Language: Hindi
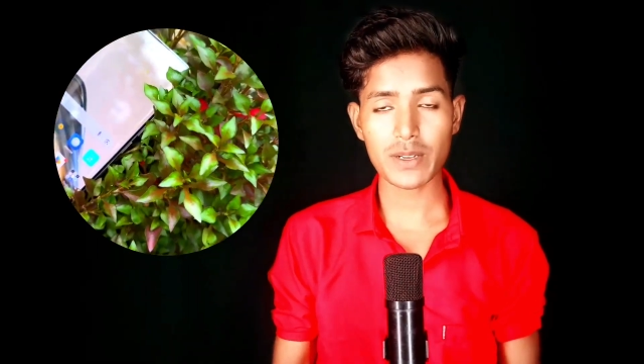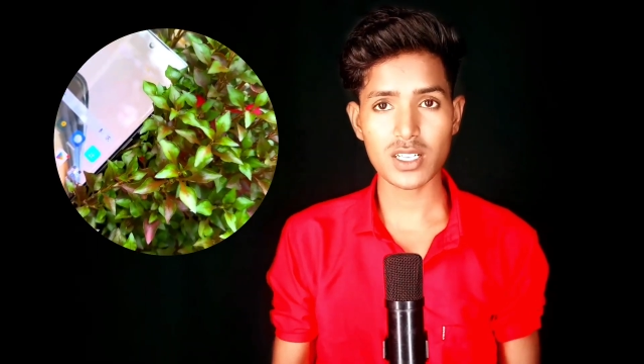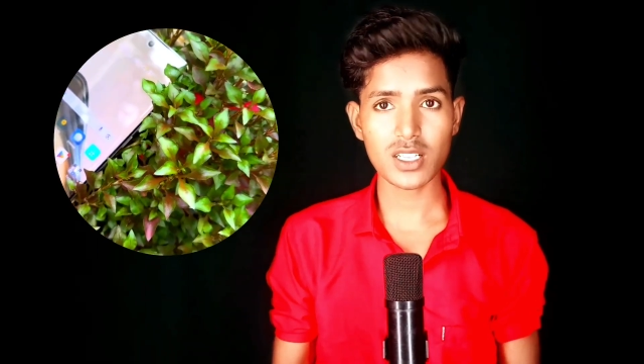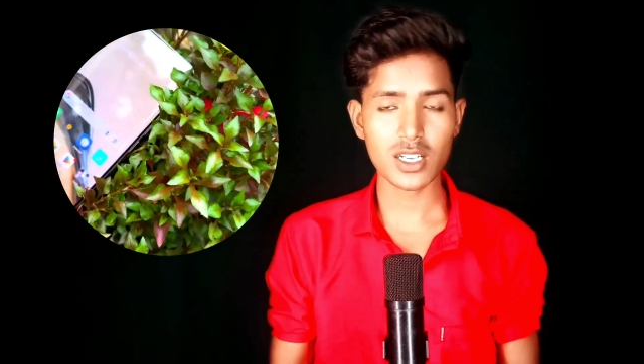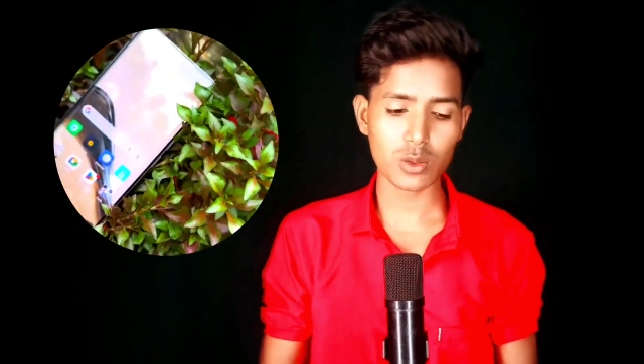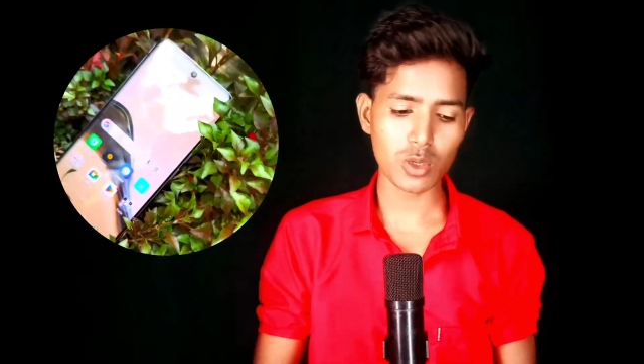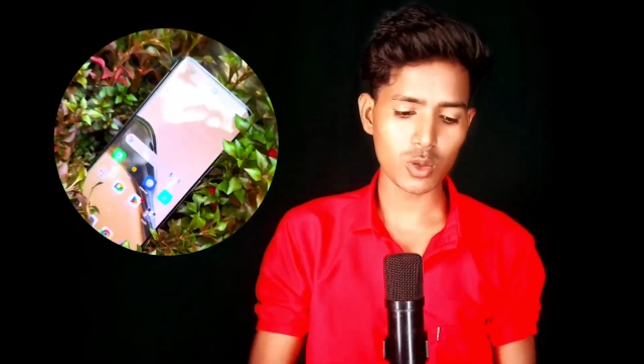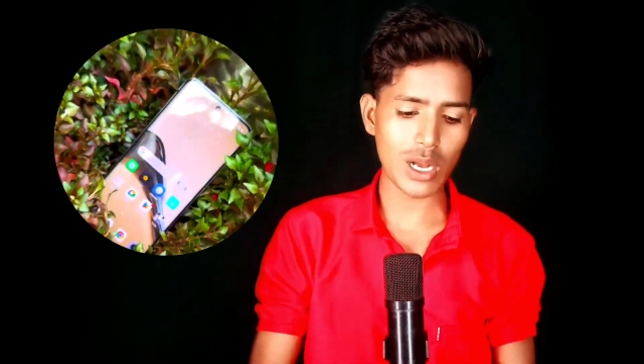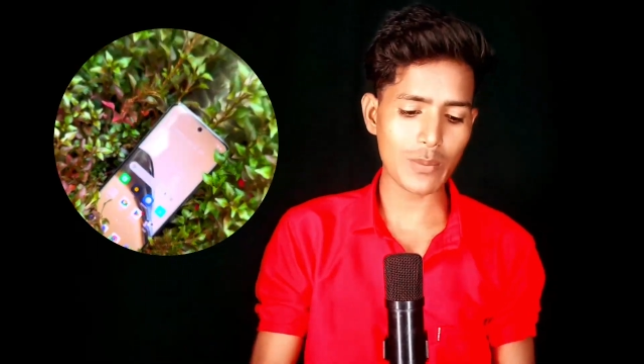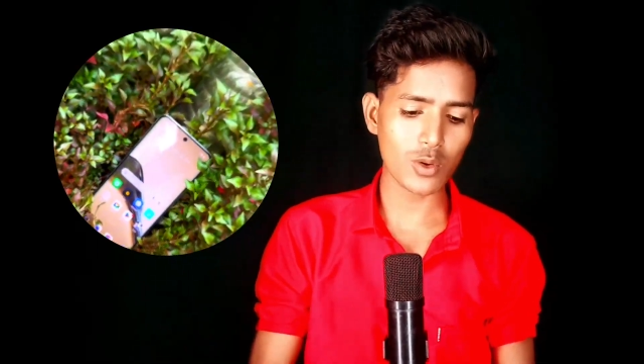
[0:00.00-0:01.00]
पसंद करते हो ना
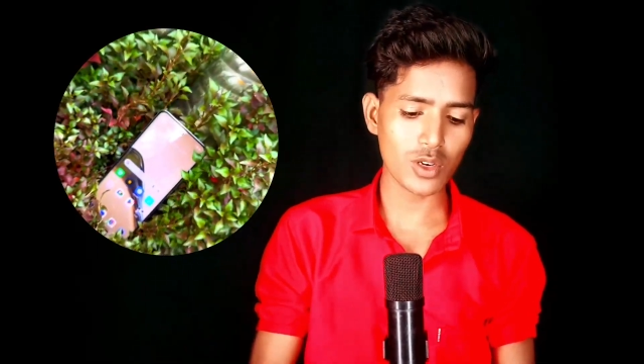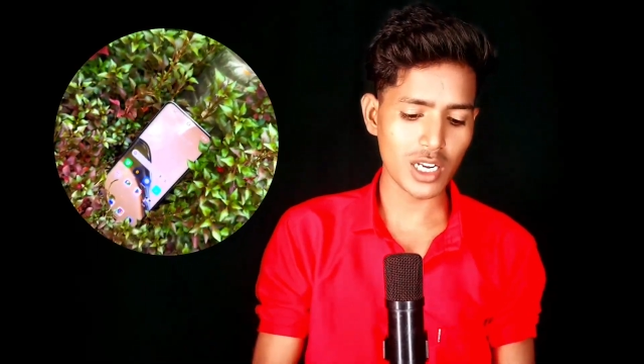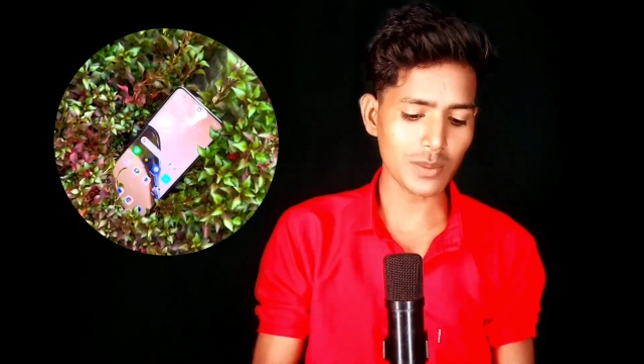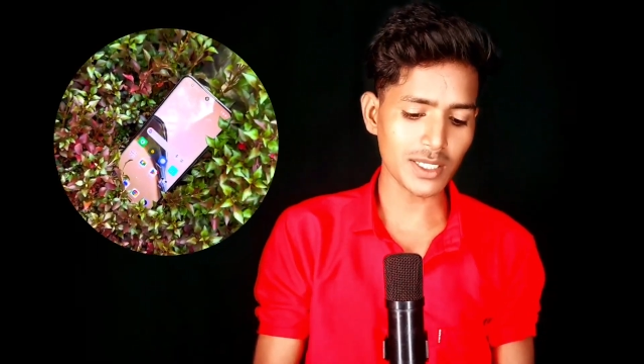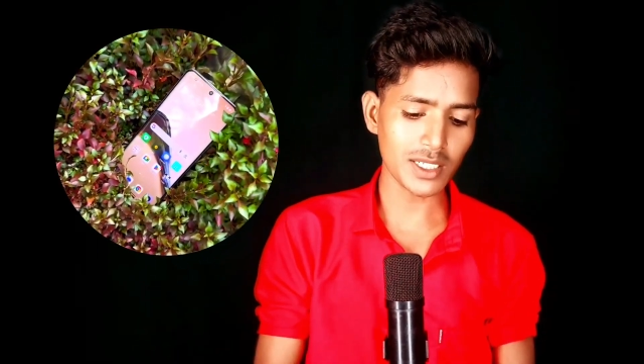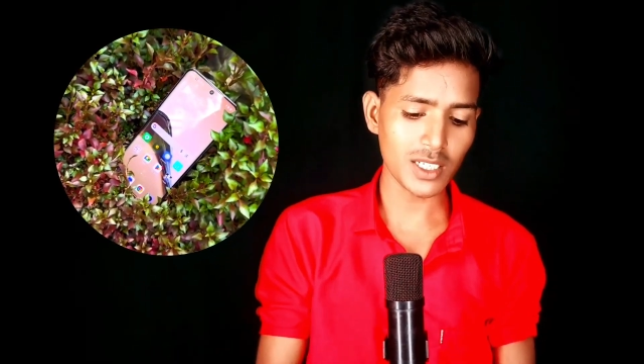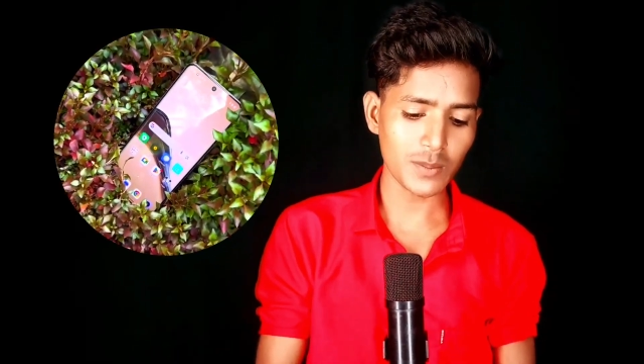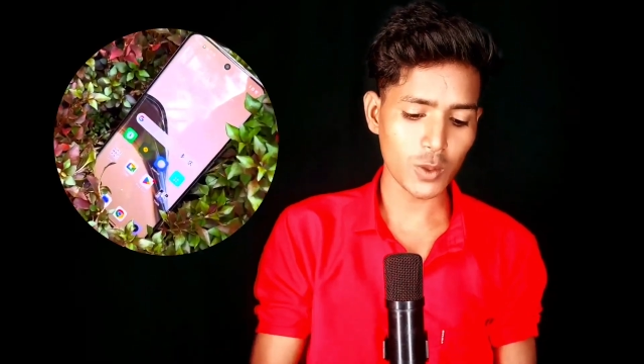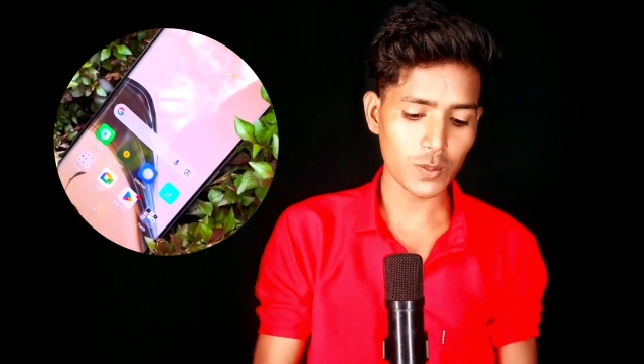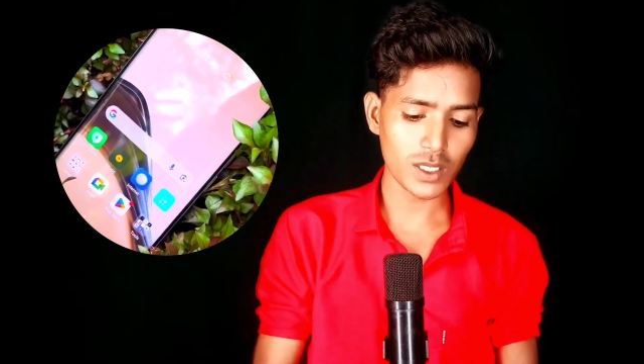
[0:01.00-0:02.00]
तो आप लोग रियलमी थर्टीन
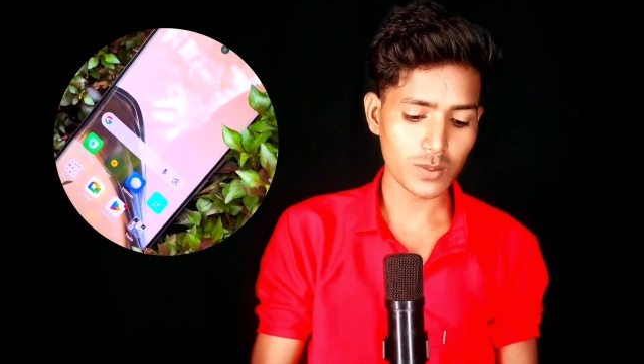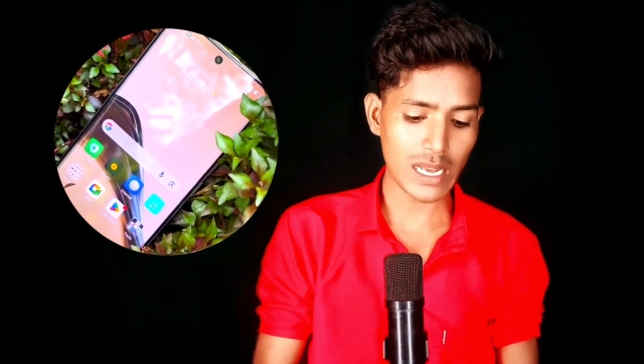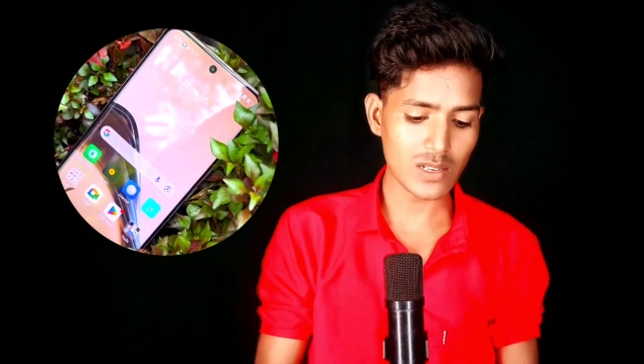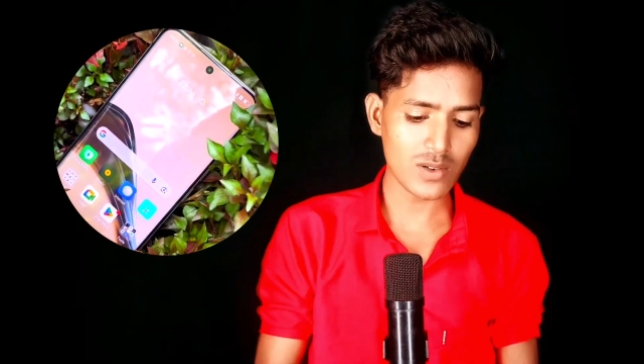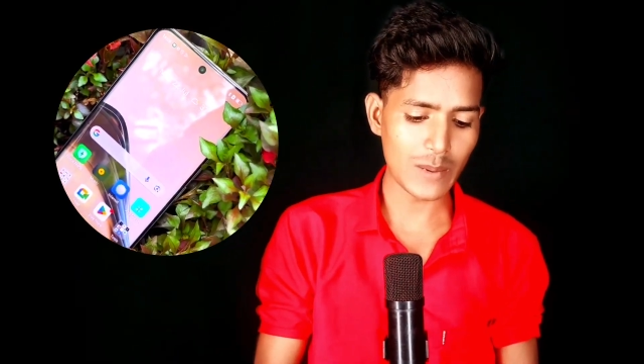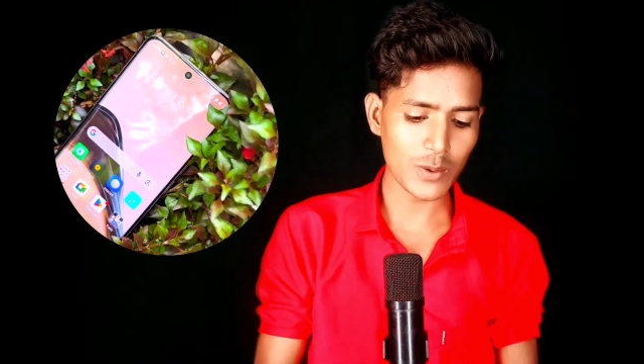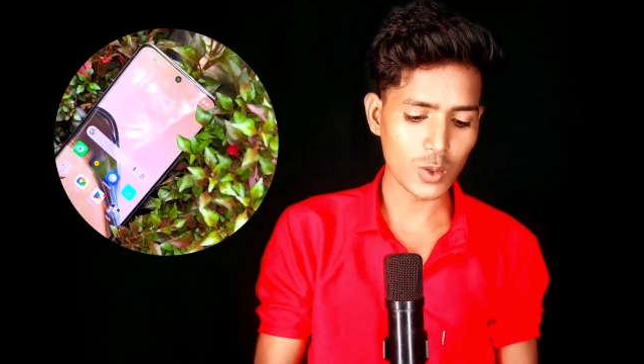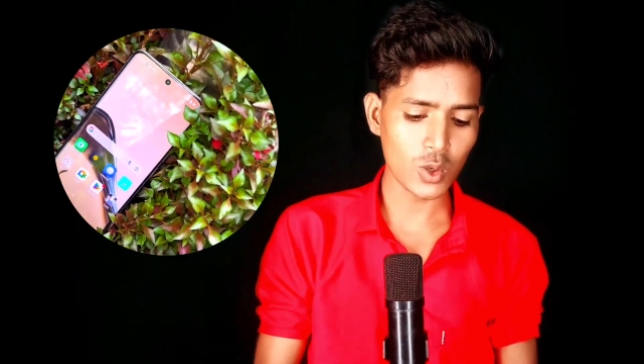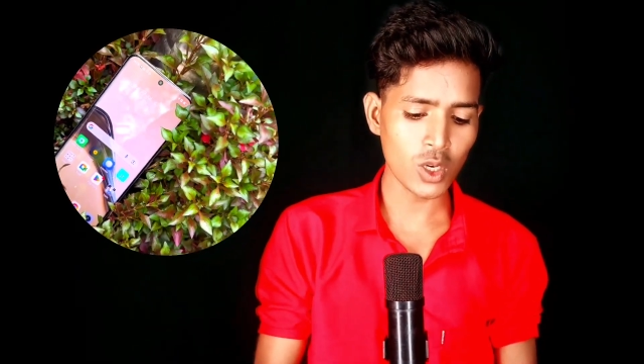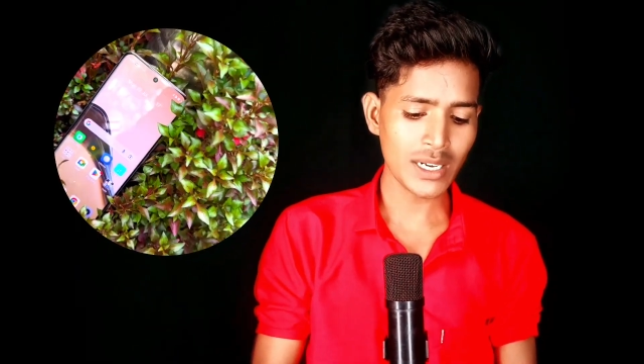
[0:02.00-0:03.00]
प्रो प्लस फाइव जी मोबाइल फ़ोन
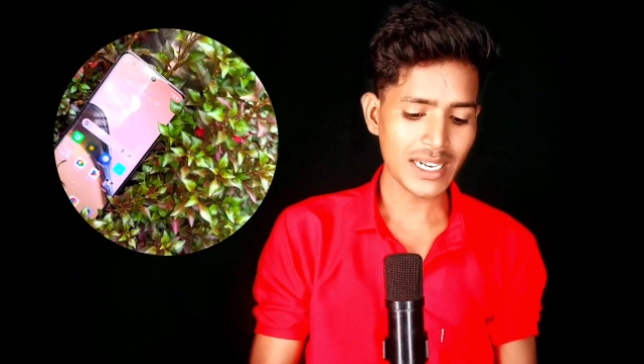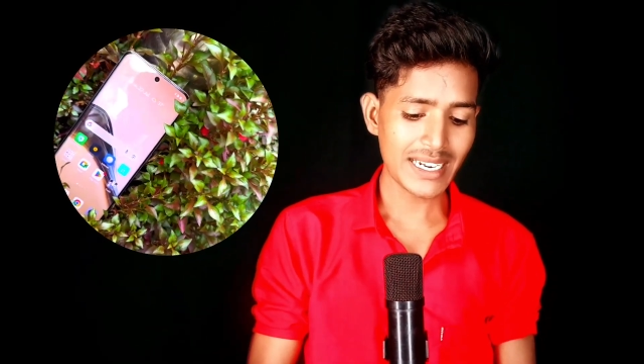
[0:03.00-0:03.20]
को